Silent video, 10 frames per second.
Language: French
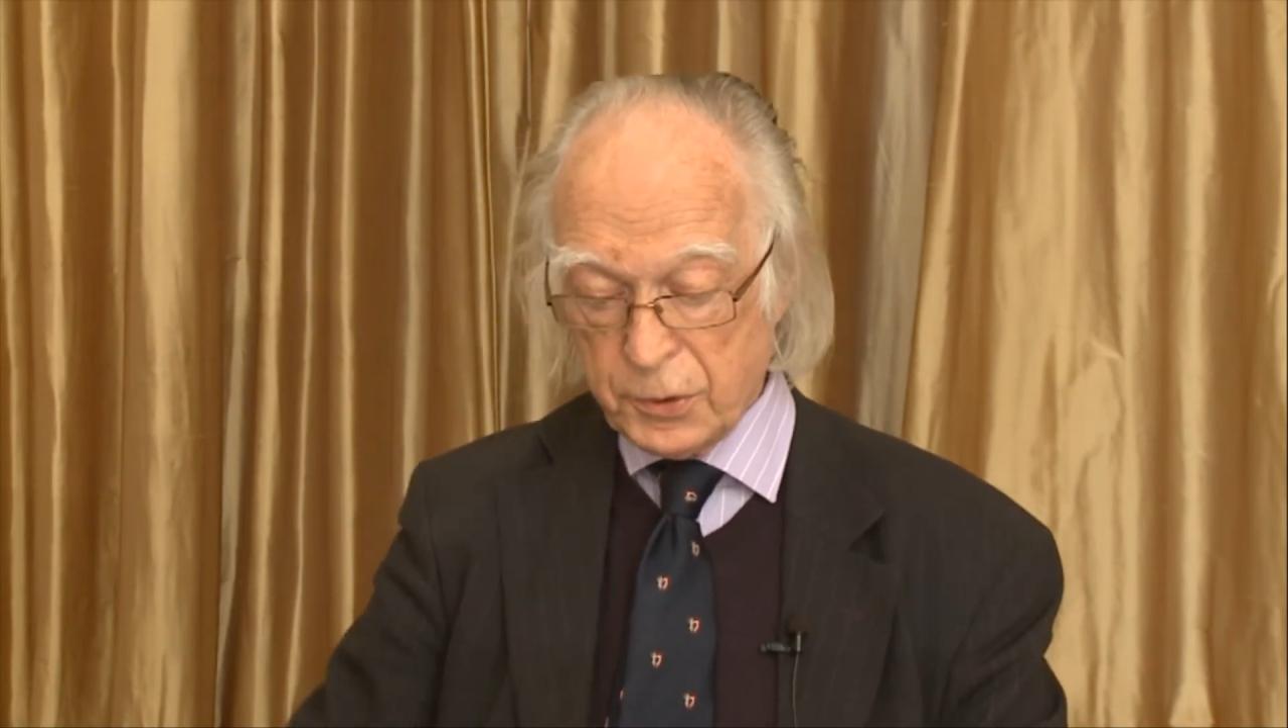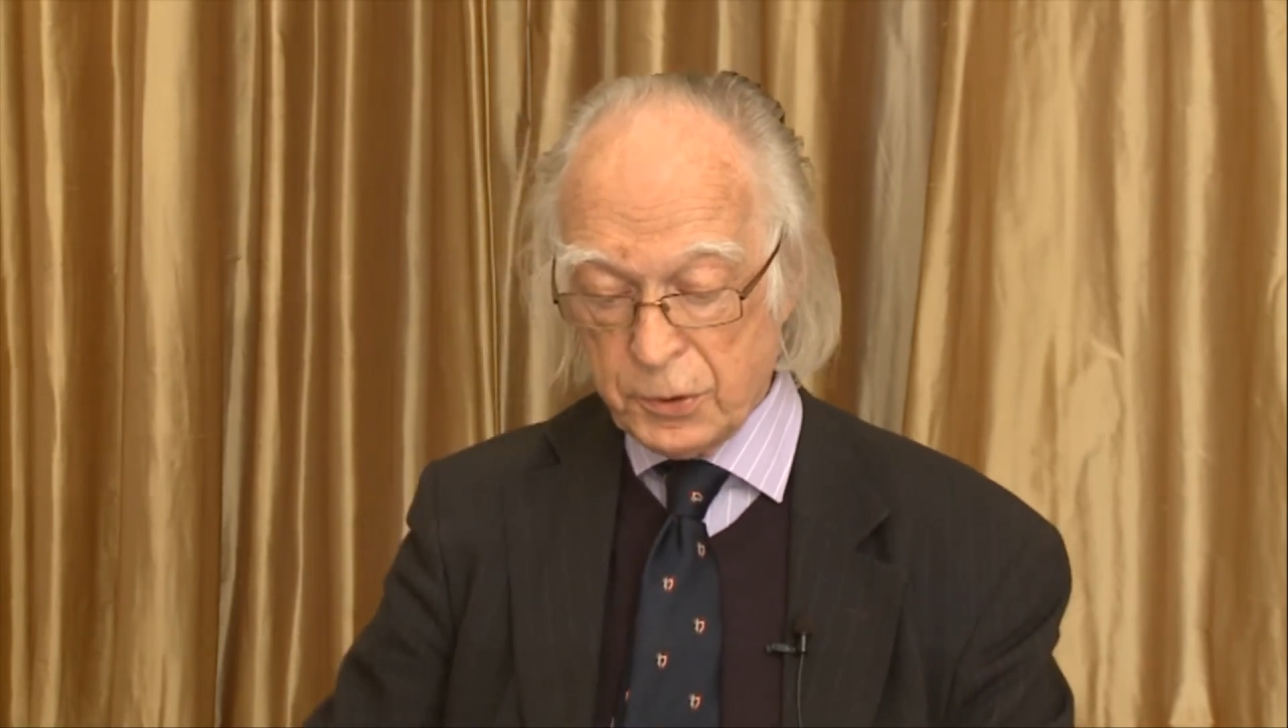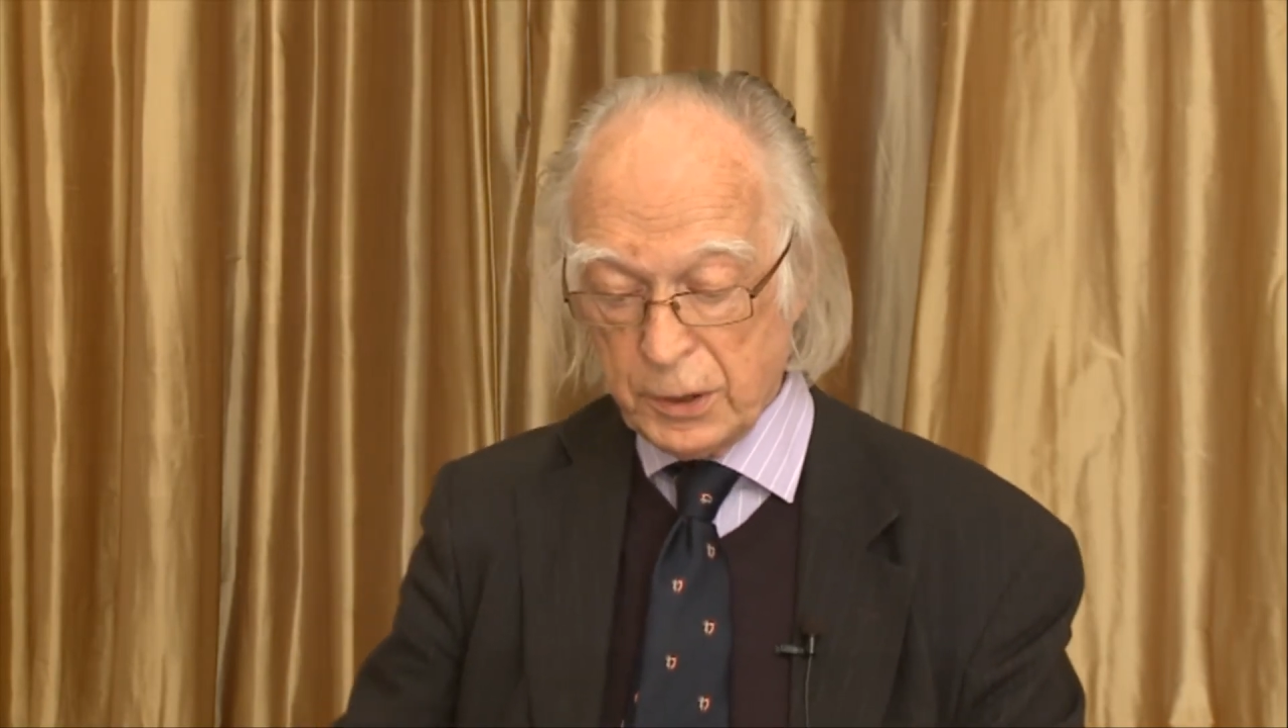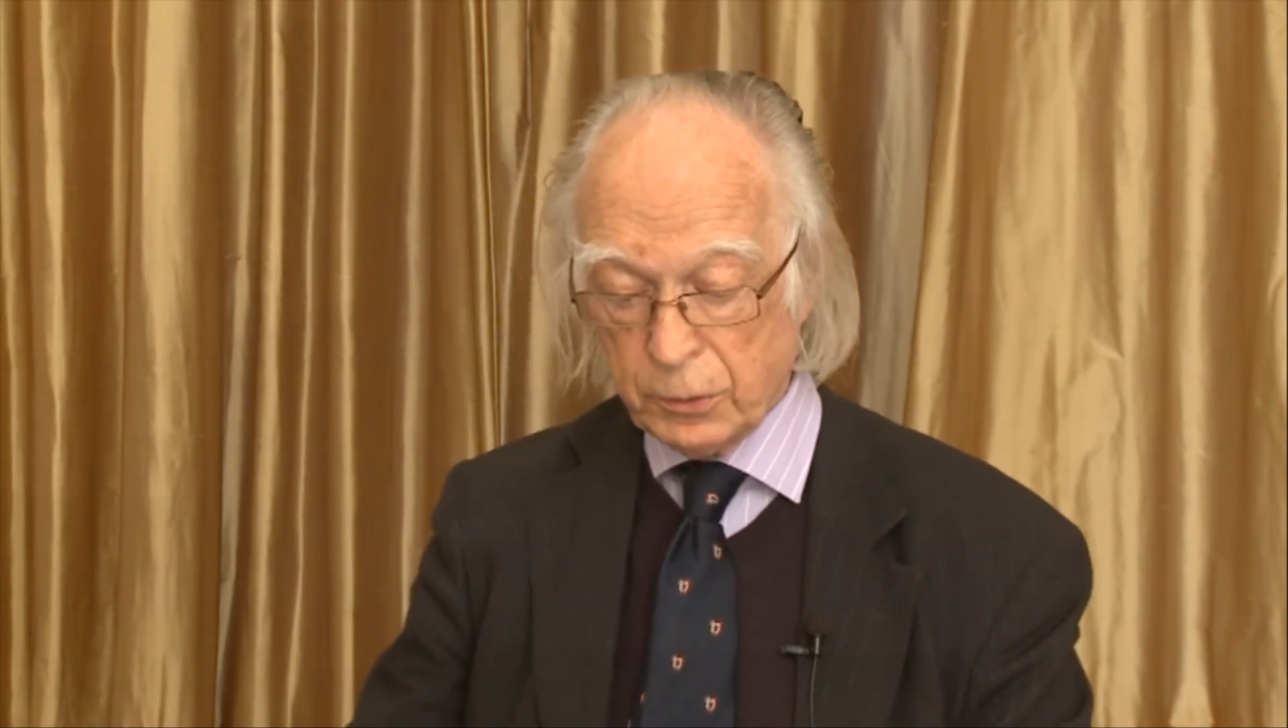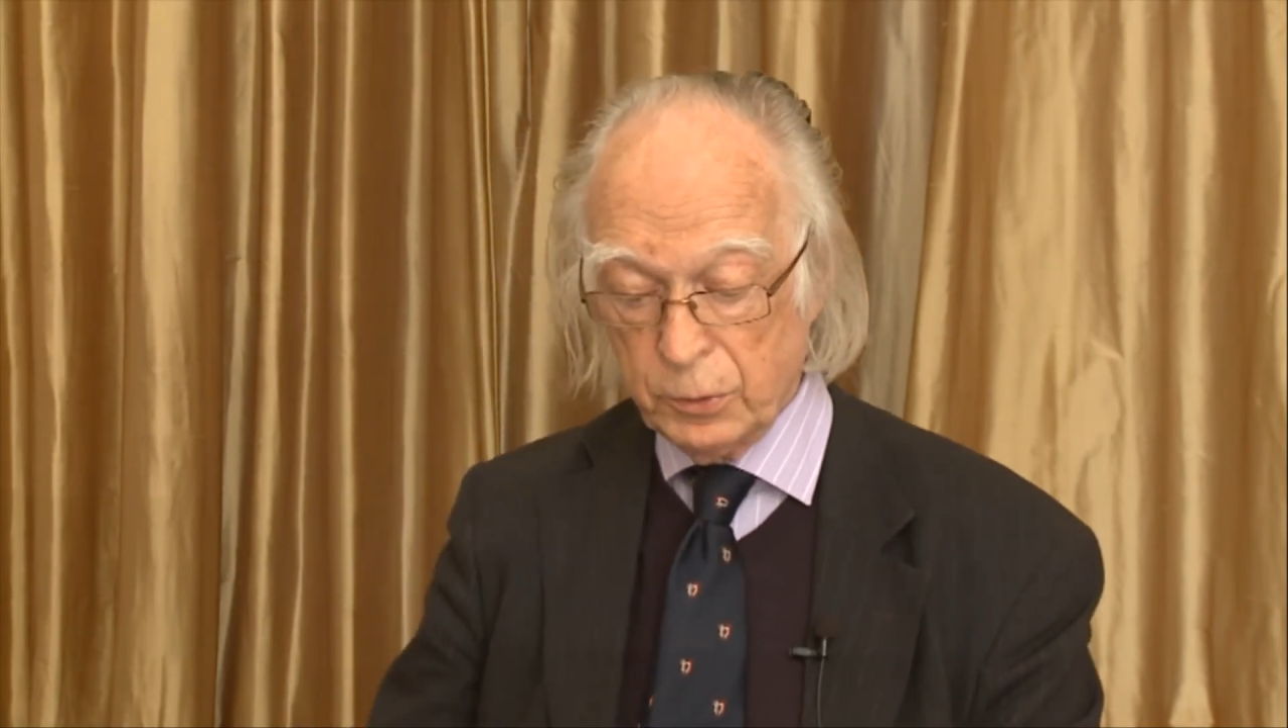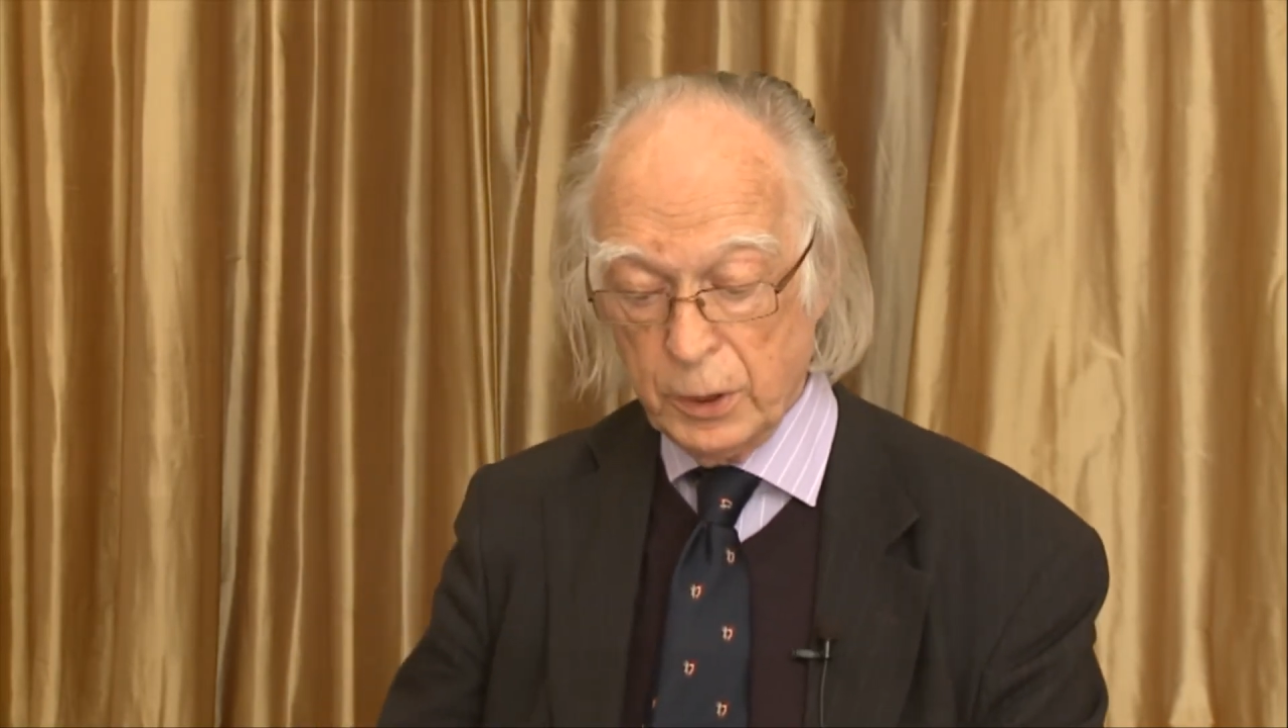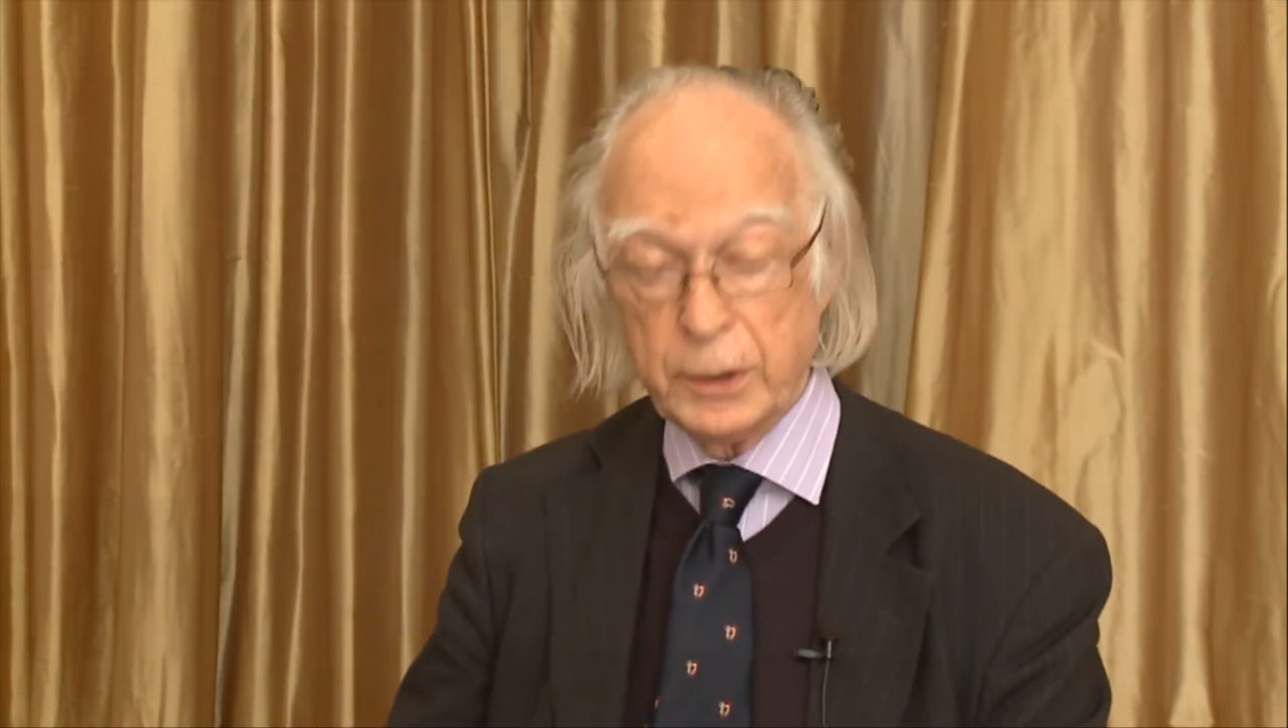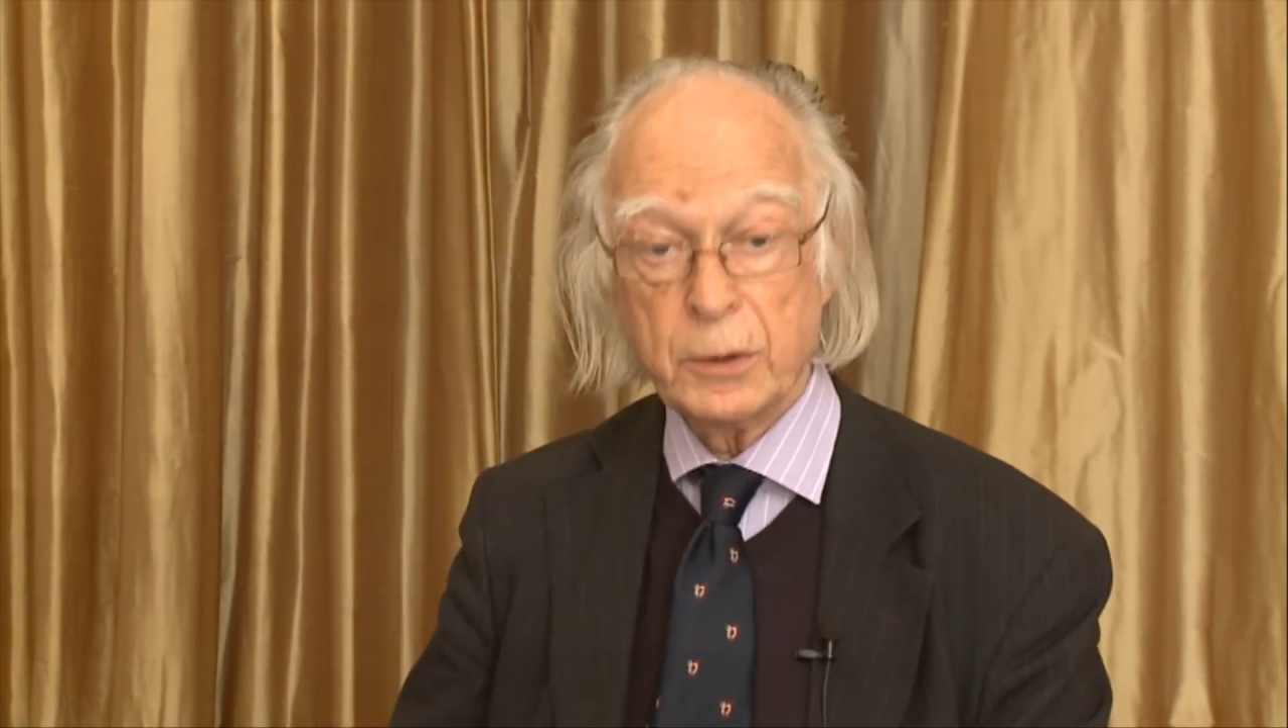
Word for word: déroulaient